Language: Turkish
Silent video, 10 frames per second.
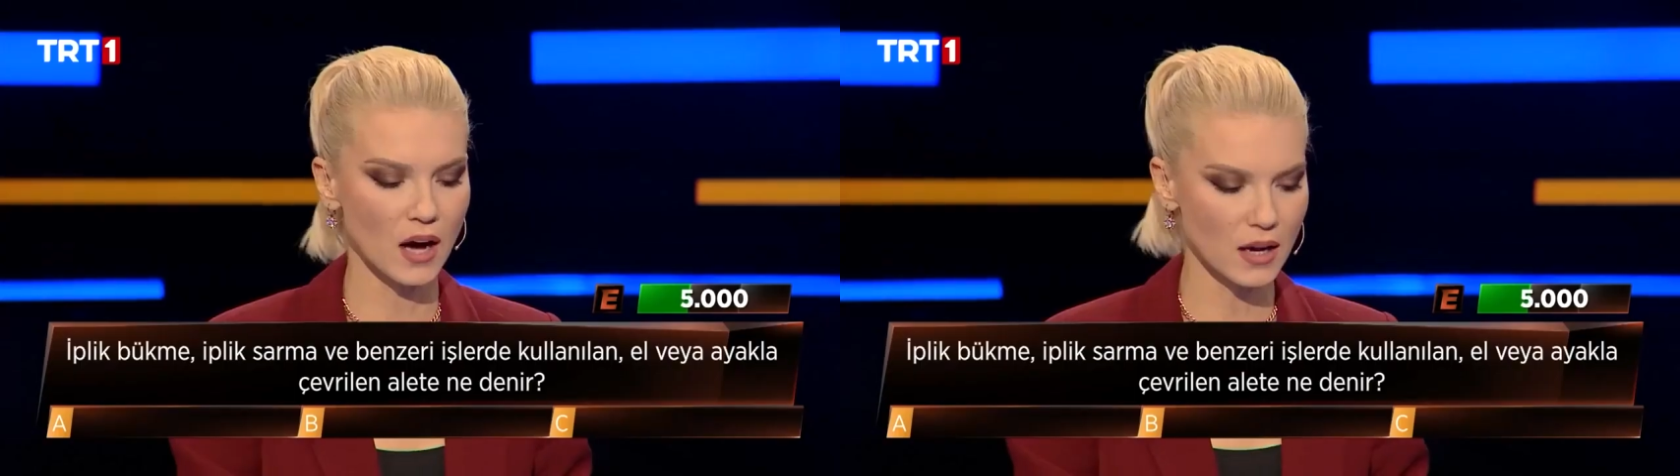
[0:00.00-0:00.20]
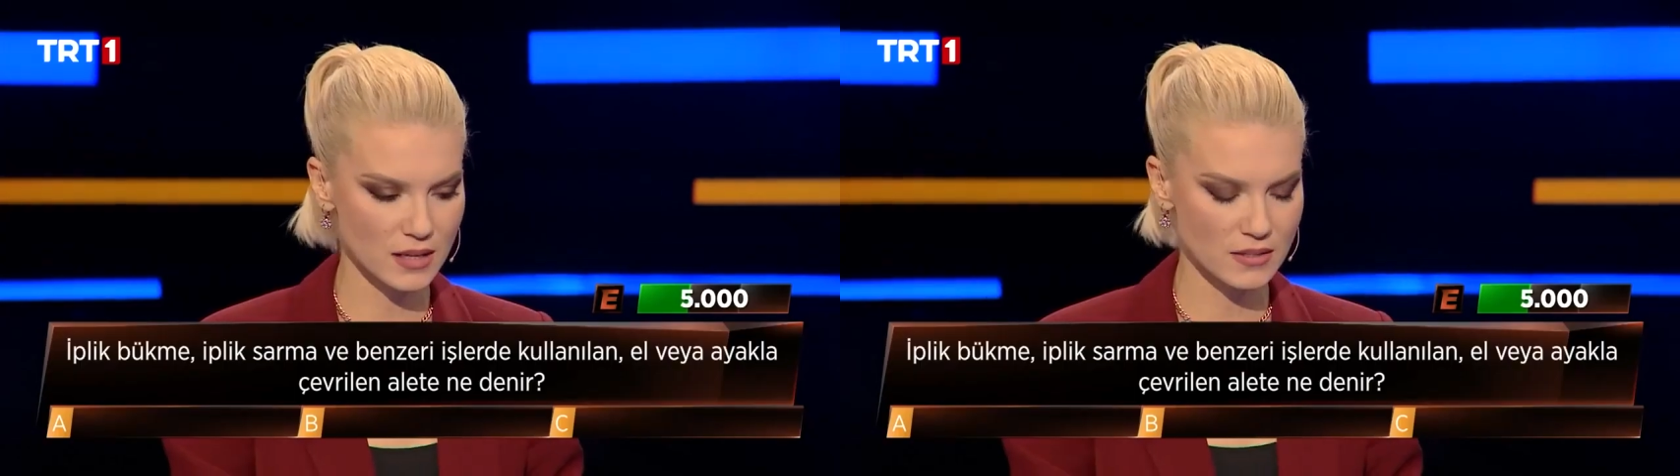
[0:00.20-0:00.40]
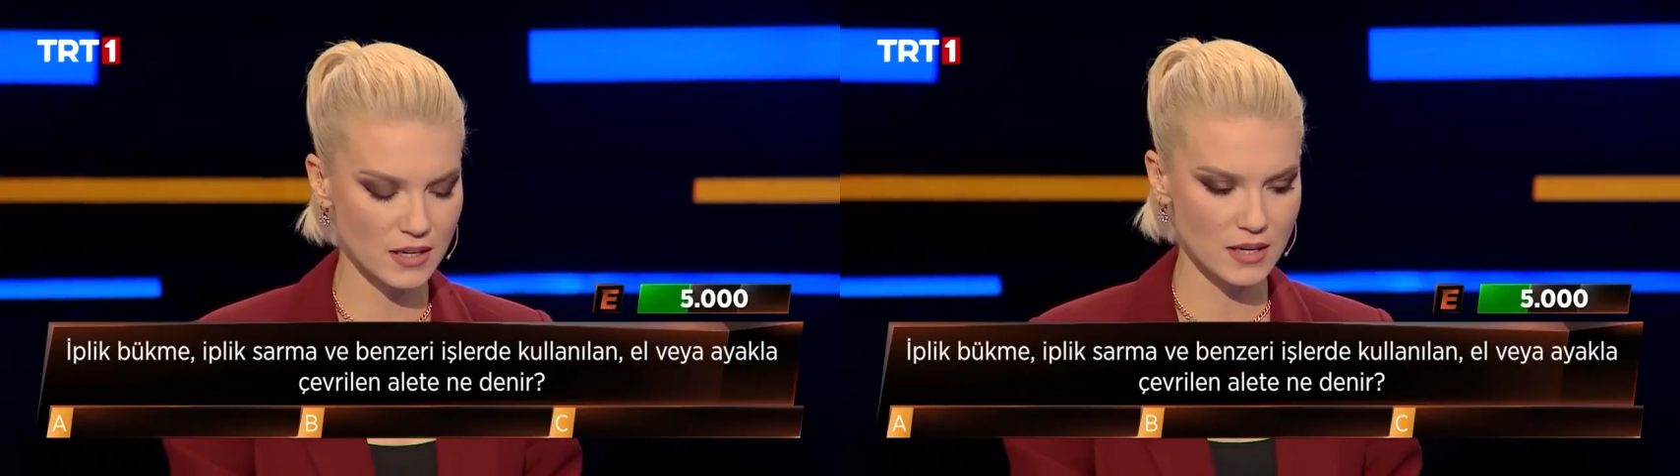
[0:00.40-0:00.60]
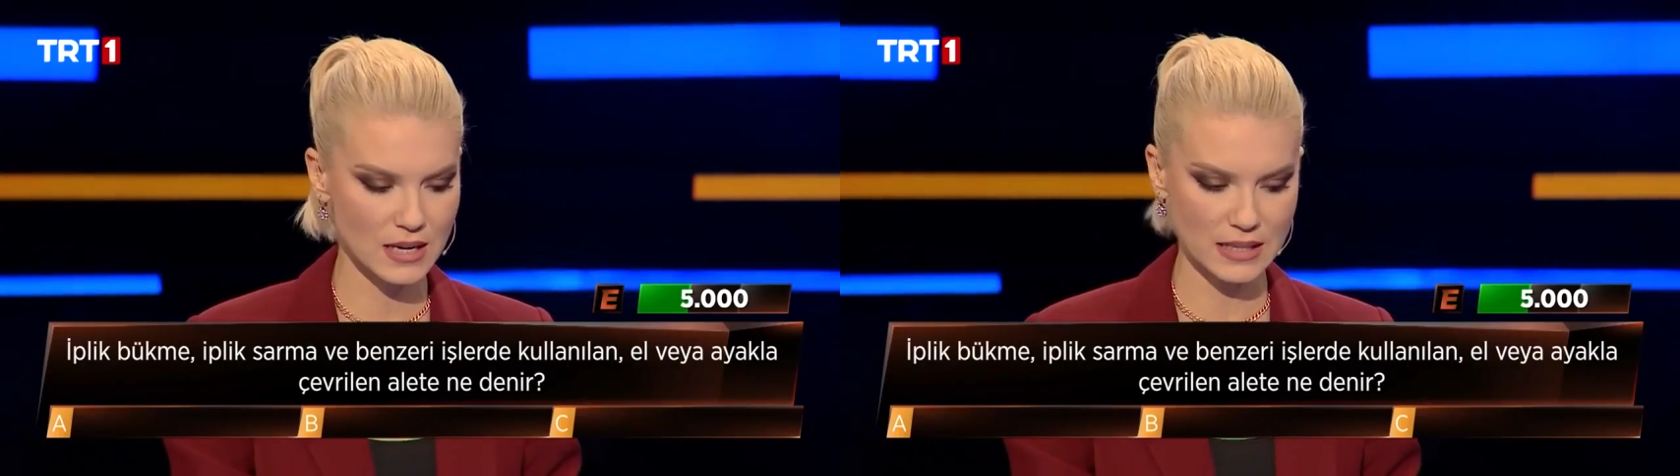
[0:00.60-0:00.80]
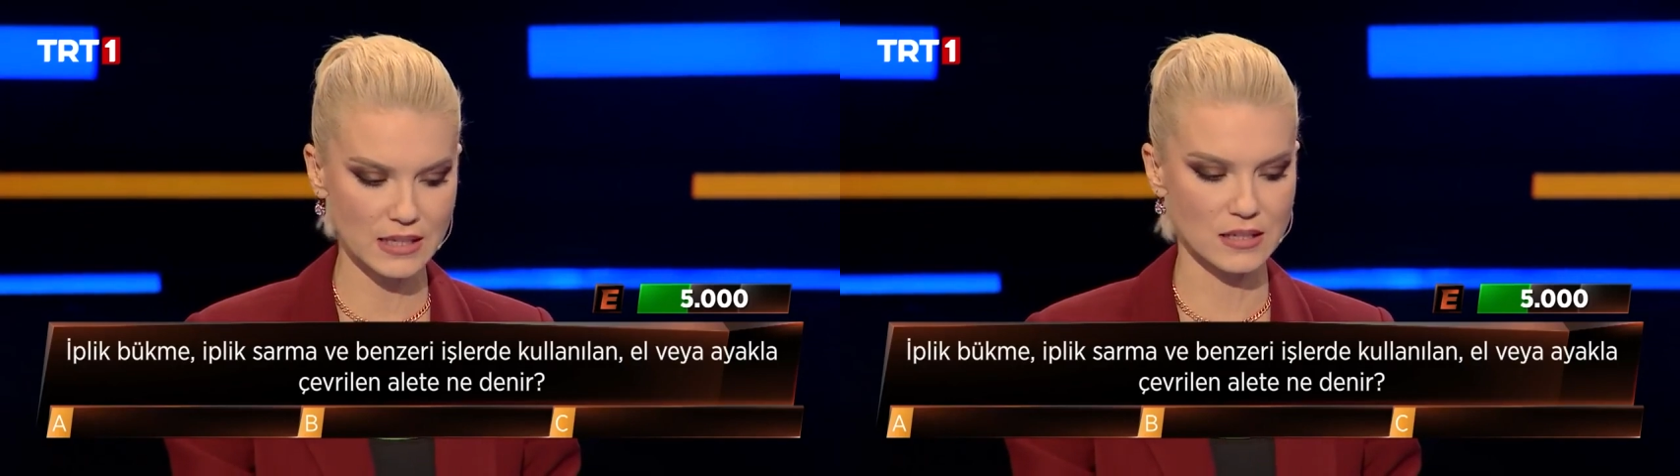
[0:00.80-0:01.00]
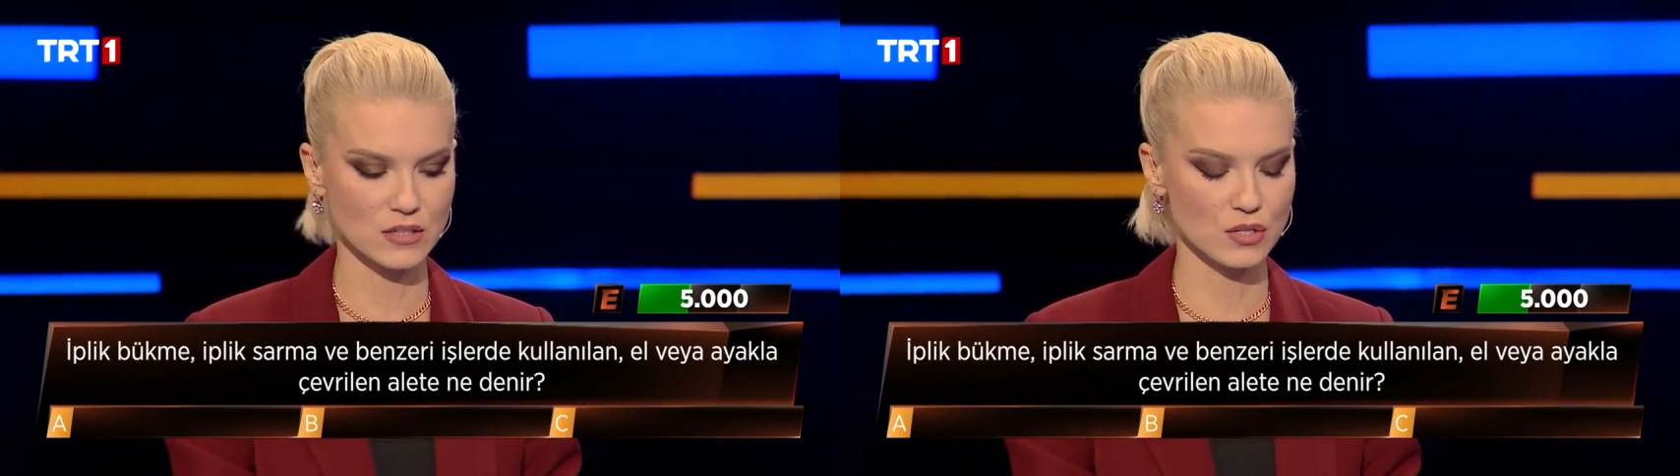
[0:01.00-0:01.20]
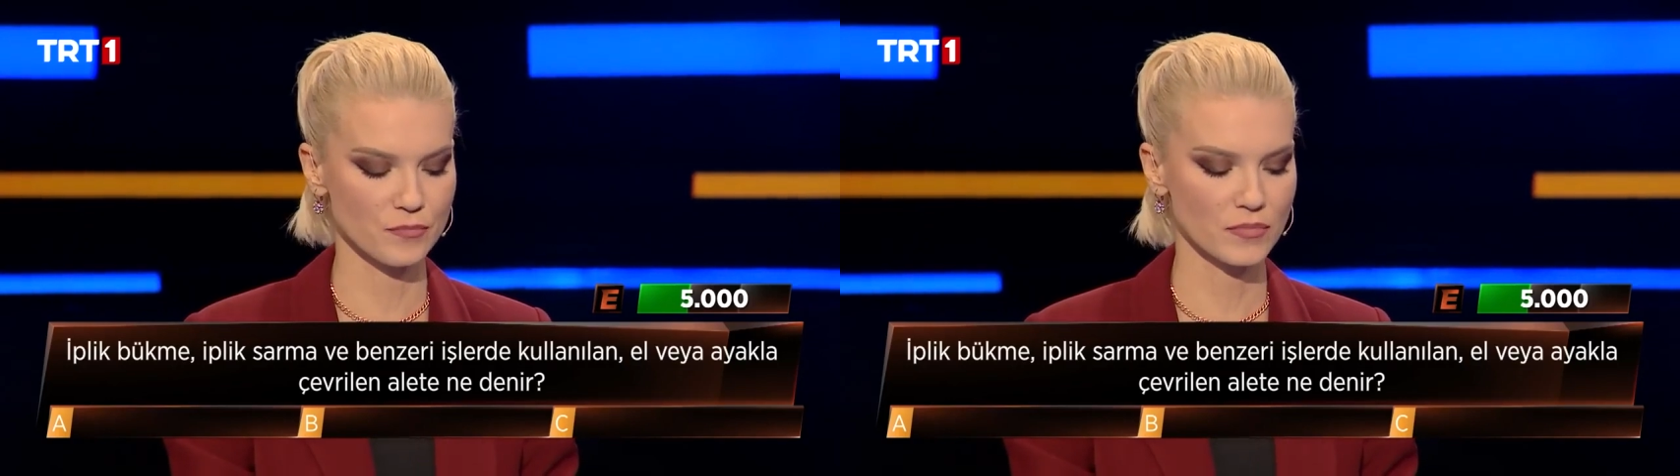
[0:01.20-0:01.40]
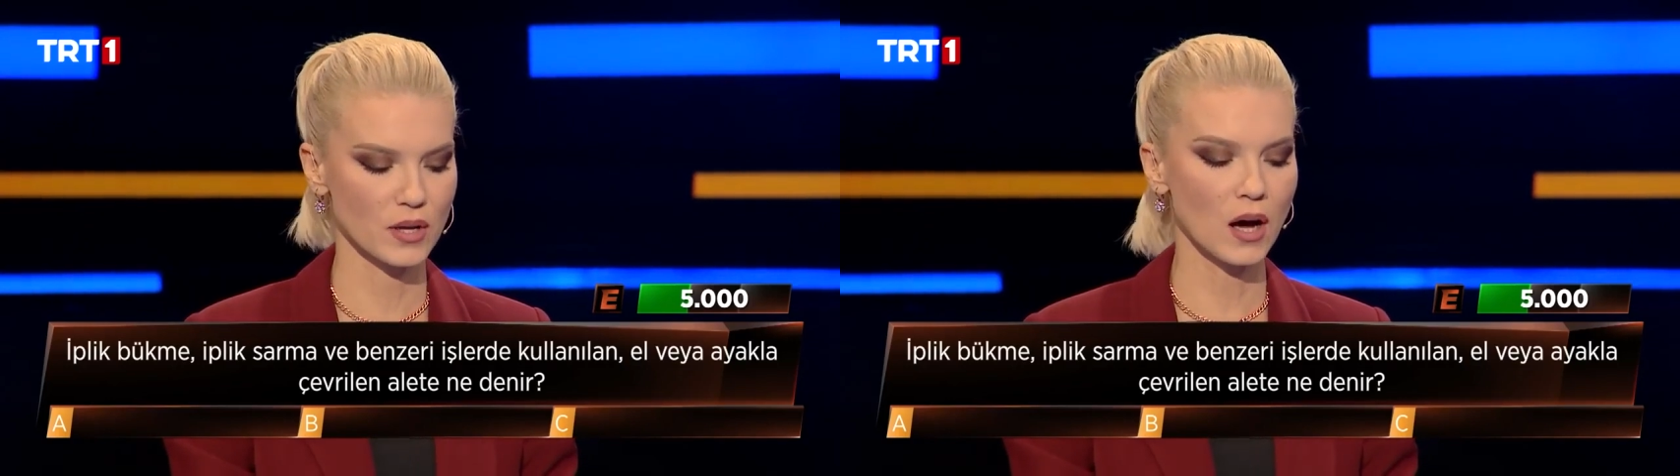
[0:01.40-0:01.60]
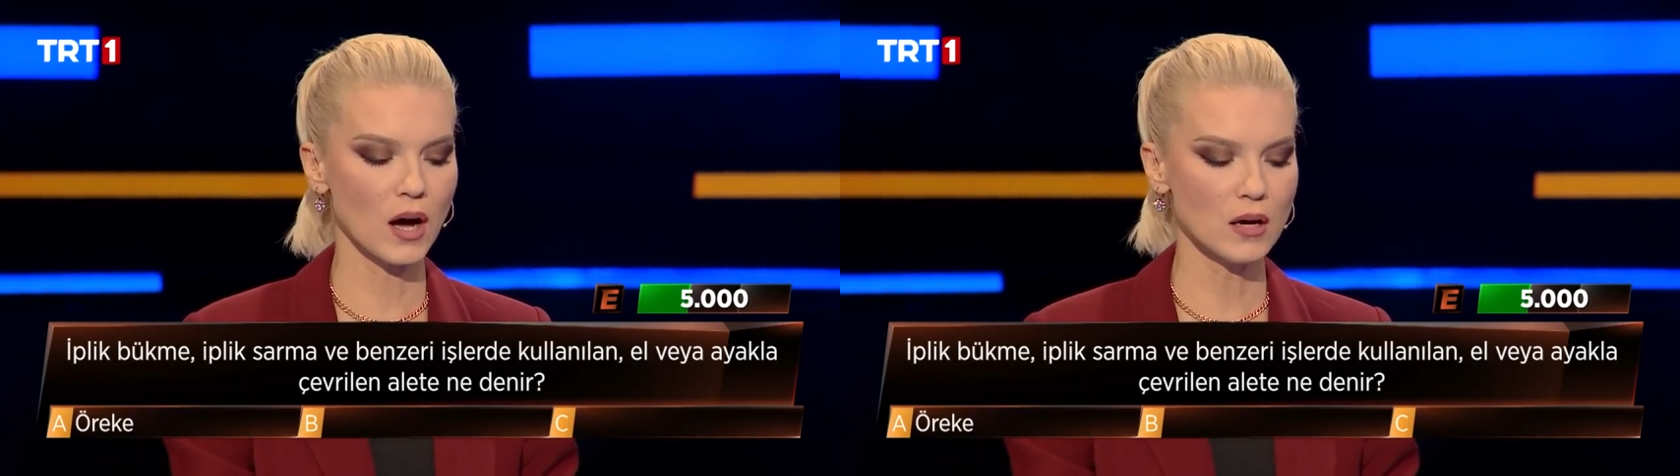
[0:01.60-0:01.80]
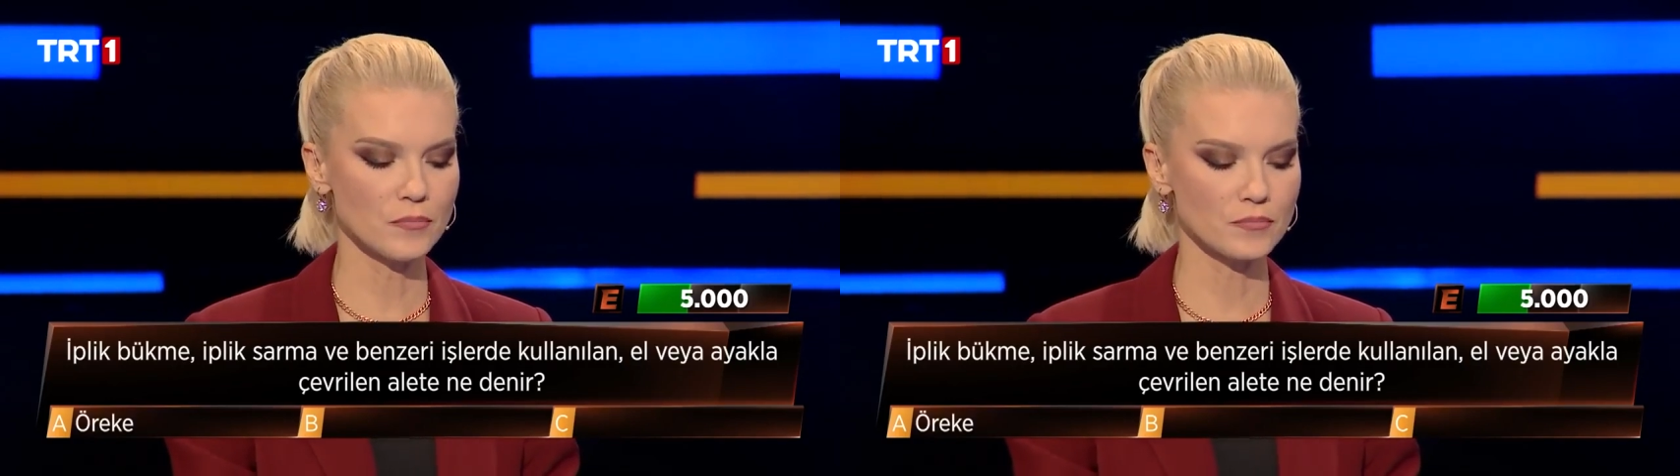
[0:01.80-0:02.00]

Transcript: alete ne denir? A.